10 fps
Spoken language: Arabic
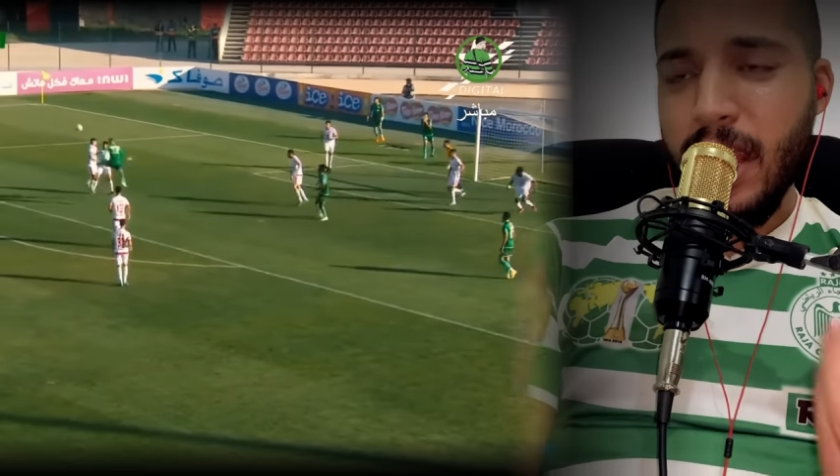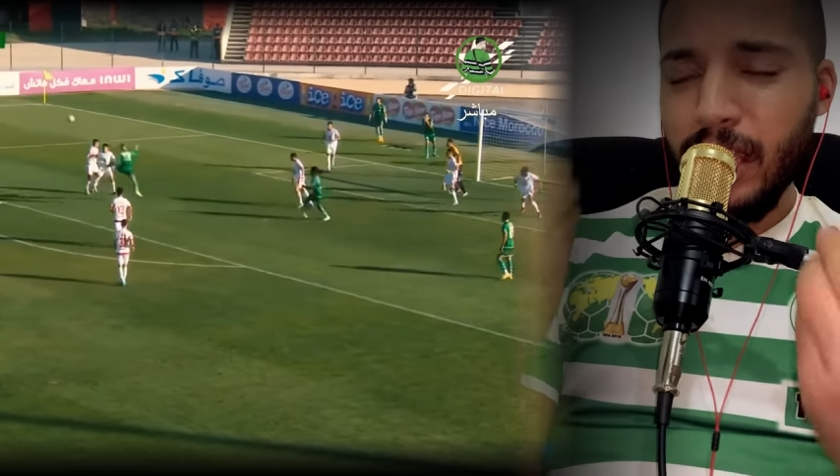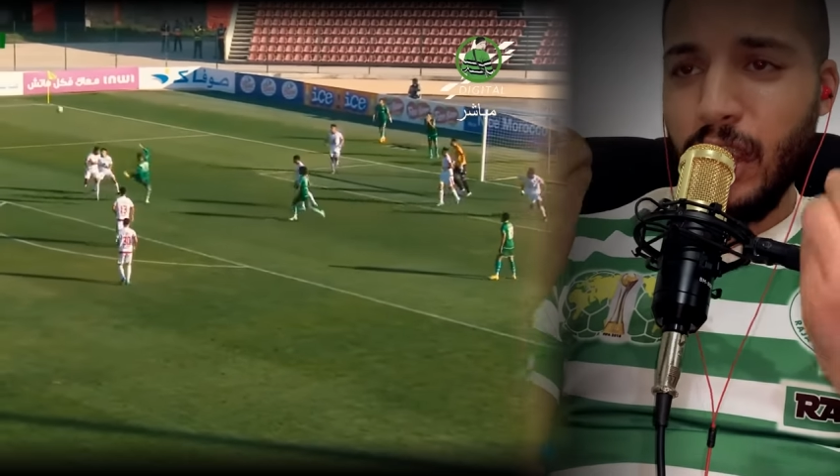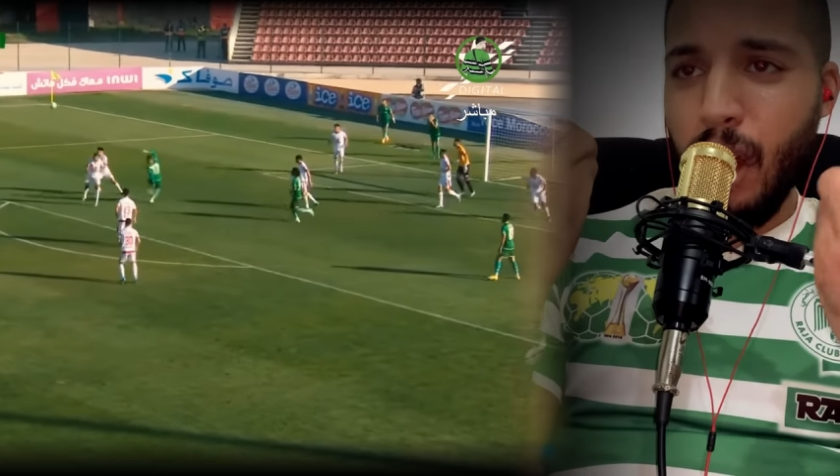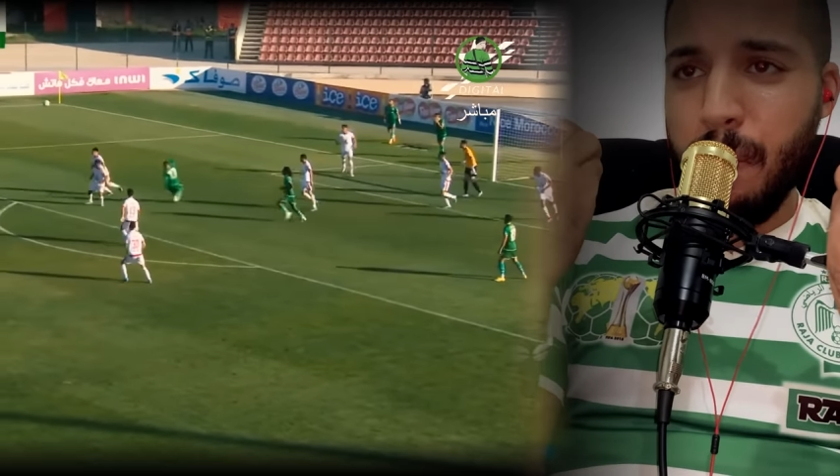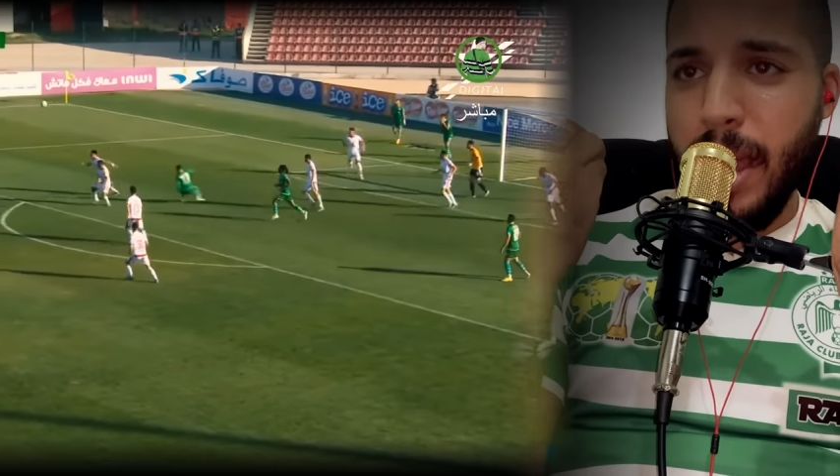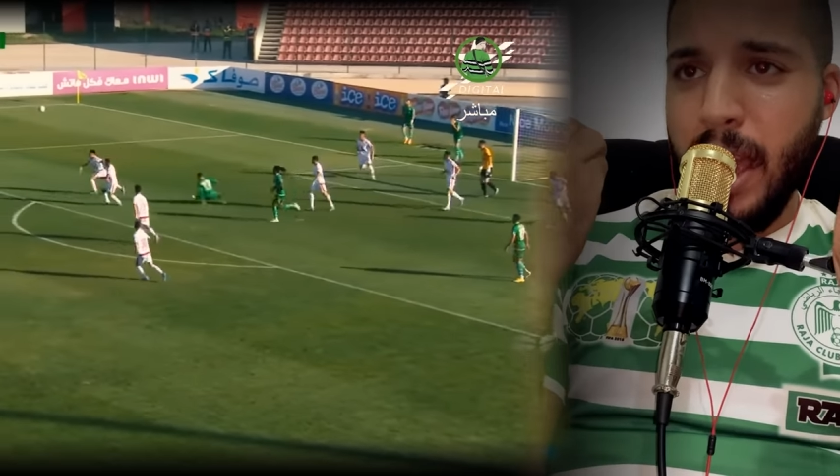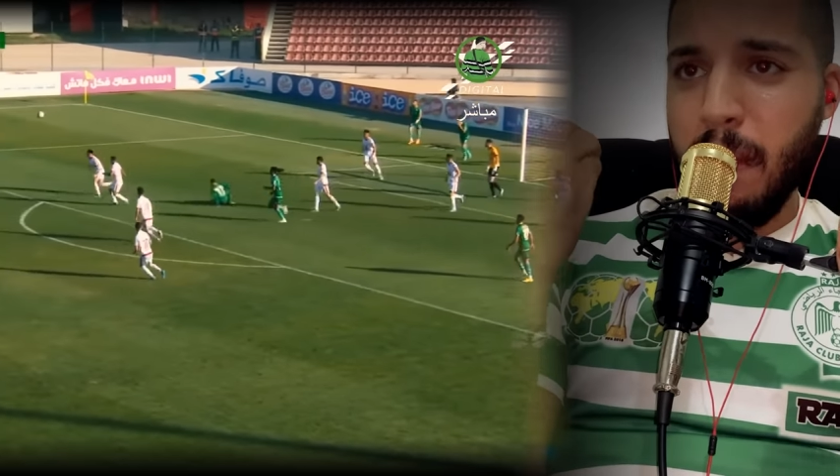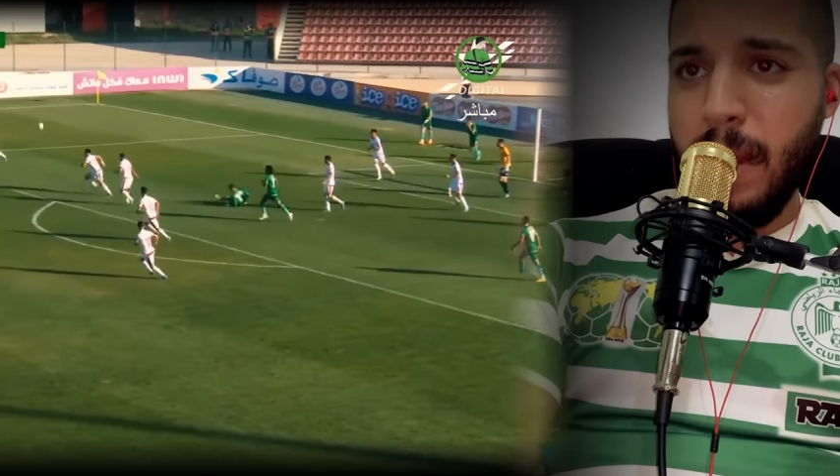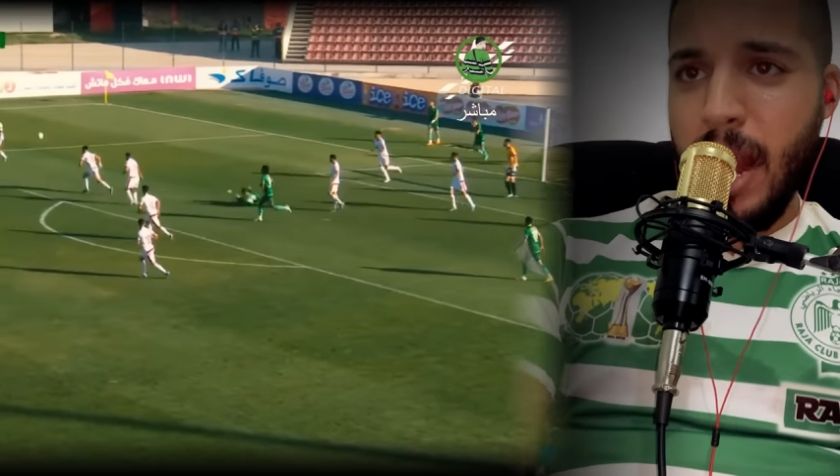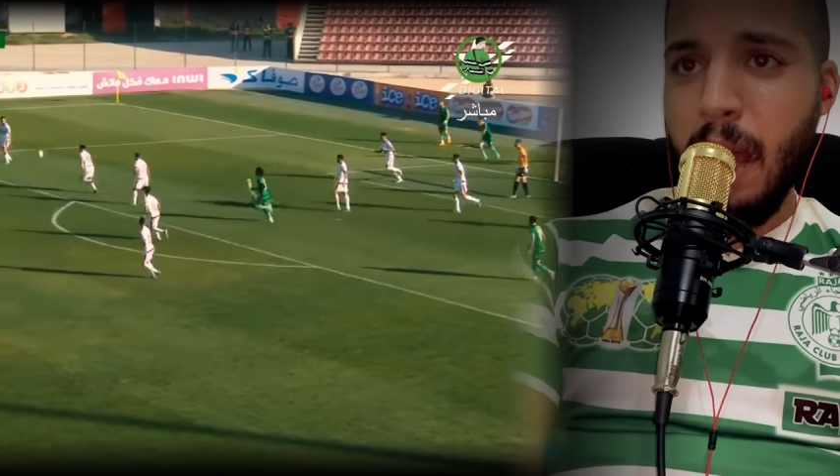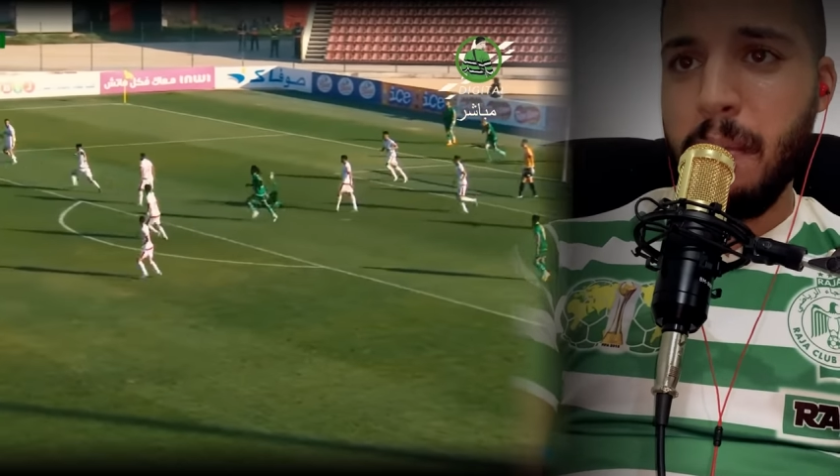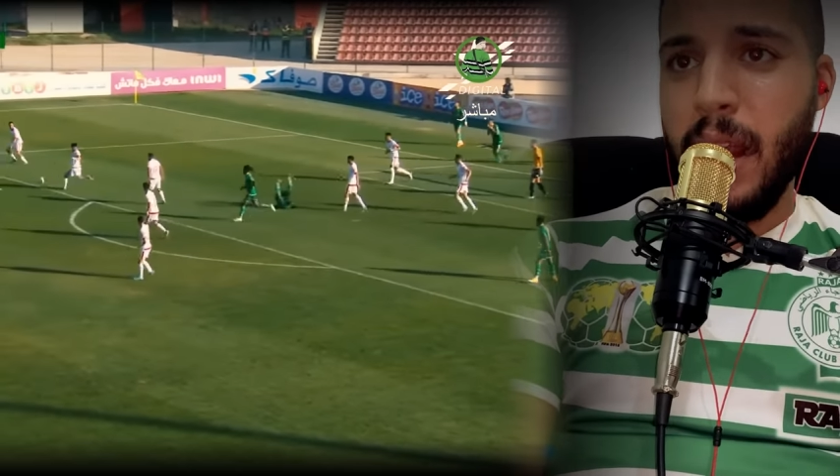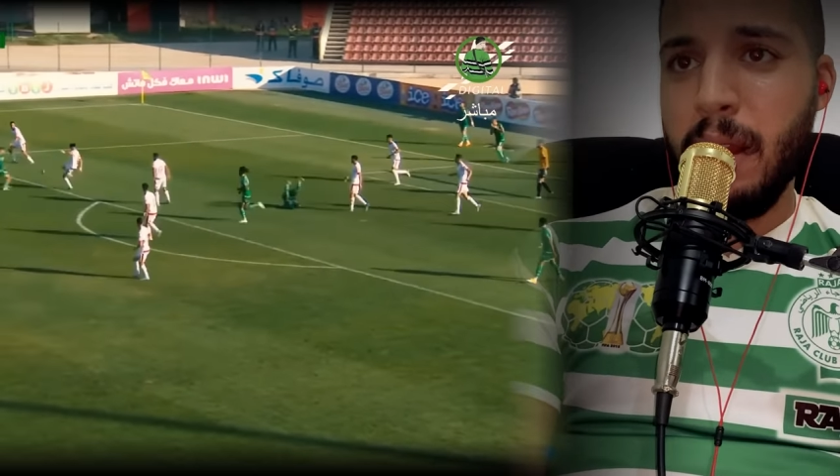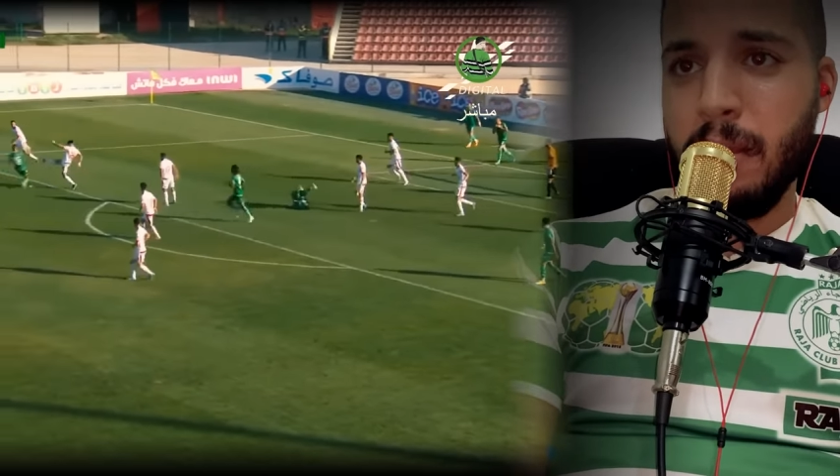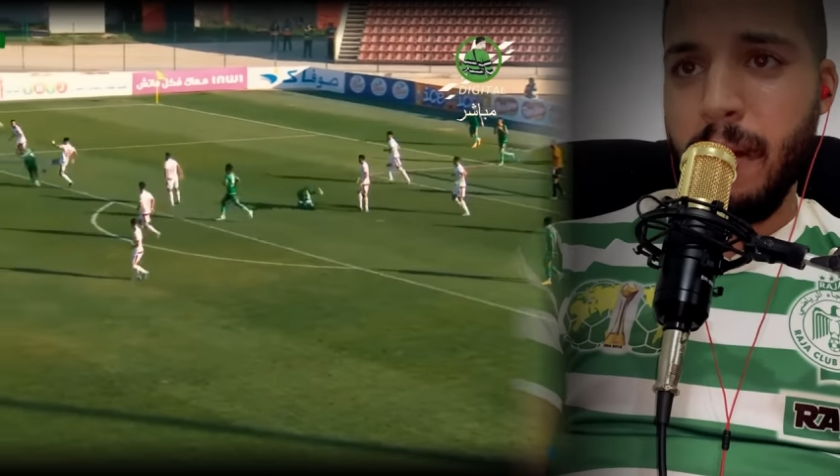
ضرب لي بالعملي